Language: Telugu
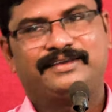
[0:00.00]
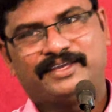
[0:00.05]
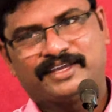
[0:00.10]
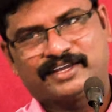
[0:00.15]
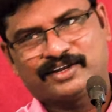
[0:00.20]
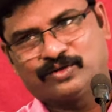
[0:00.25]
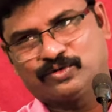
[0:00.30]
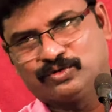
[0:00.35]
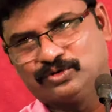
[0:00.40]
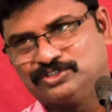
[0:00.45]

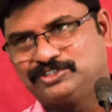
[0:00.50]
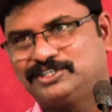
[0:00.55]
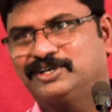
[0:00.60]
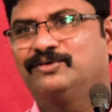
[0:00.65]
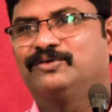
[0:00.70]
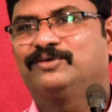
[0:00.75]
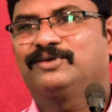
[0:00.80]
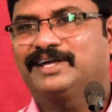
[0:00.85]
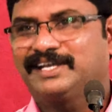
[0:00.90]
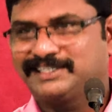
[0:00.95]
ఇక్కడికి
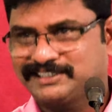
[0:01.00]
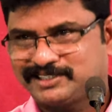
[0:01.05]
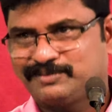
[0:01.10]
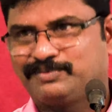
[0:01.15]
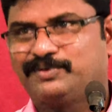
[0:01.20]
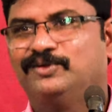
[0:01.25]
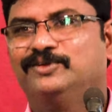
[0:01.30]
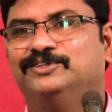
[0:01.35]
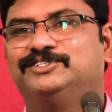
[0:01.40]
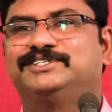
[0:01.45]
వచ్చాం
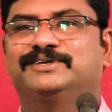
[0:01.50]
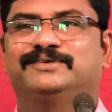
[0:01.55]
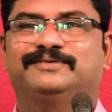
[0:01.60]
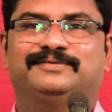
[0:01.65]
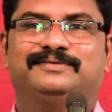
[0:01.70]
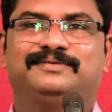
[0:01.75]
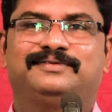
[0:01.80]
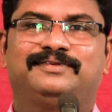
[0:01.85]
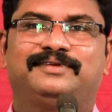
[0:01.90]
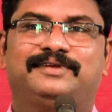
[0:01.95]
కష్టపడి వచ్చాం
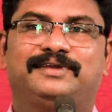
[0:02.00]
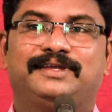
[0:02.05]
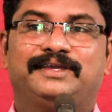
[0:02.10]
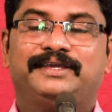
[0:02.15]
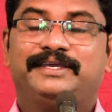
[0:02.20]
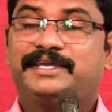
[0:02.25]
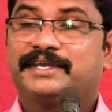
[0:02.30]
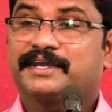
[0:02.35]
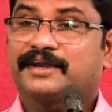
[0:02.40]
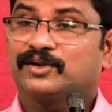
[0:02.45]

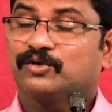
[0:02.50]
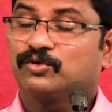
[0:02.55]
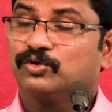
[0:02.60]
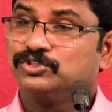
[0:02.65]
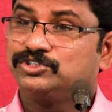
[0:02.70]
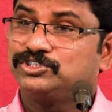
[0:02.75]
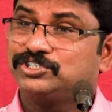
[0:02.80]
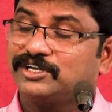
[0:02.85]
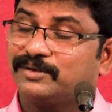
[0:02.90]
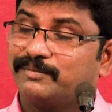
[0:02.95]
ఇక్కడికి
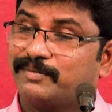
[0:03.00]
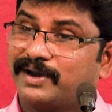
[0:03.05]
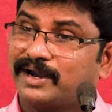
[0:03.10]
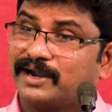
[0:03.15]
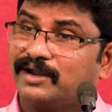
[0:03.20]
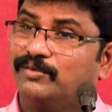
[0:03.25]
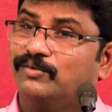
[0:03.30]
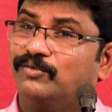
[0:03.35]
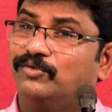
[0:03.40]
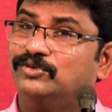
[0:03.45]
వచ్చిన
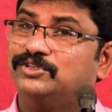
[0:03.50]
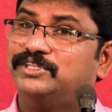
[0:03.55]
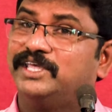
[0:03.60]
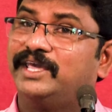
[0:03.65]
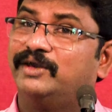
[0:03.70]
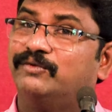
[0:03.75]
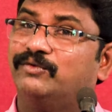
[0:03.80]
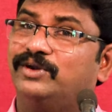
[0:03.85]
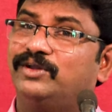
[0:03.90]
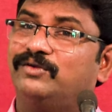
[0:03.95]
మనము
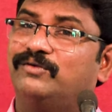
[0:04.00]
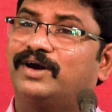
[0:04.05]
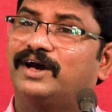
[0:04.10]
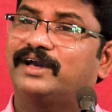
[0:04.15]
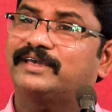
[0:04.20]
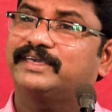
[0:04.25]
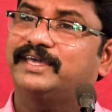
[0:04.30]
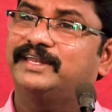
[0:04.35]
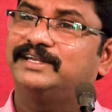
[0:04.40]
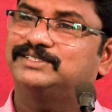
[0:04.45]
దేవుని
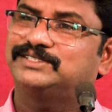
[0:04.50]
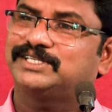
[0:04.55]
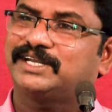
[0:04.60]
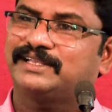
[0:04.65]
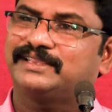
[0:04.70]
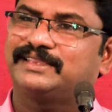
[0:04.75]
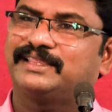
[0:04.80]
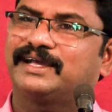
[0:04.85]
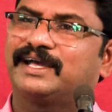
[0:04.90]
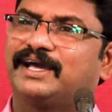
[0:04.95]
వాక్యాన్ని
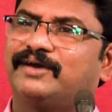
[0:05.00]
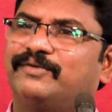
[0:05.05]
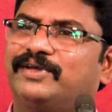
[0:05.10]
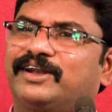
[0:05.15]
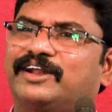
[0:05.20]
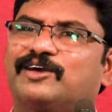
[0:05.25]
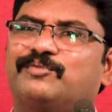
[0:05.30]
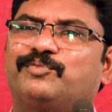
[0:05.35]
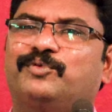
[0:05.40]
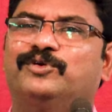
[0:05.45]
శ్రద్ధగా
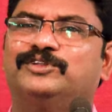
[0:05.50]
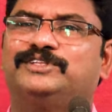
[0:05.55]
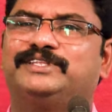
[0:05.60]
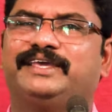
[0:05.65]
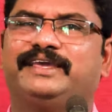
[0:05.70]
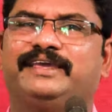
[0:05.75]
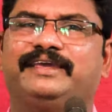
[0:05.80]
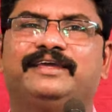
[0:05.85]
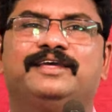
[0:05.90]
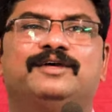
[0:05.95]
వినకపోతే
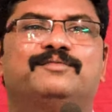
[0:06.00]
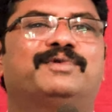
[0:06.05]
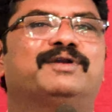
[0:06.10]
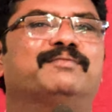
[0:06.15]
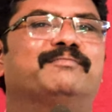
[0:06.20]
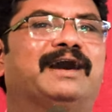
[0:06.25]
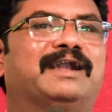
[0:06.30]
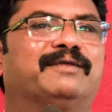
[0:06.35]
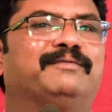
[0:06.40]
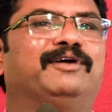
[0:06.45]
మరి
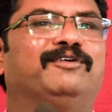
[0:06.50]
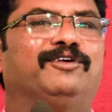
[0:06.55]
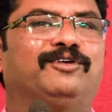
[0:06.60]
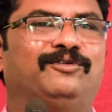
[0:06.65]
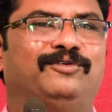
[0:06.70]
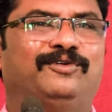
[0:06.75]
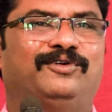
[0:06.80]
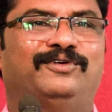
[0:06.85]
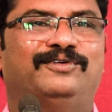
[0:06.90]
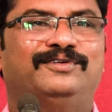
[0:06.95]
మనమెవరం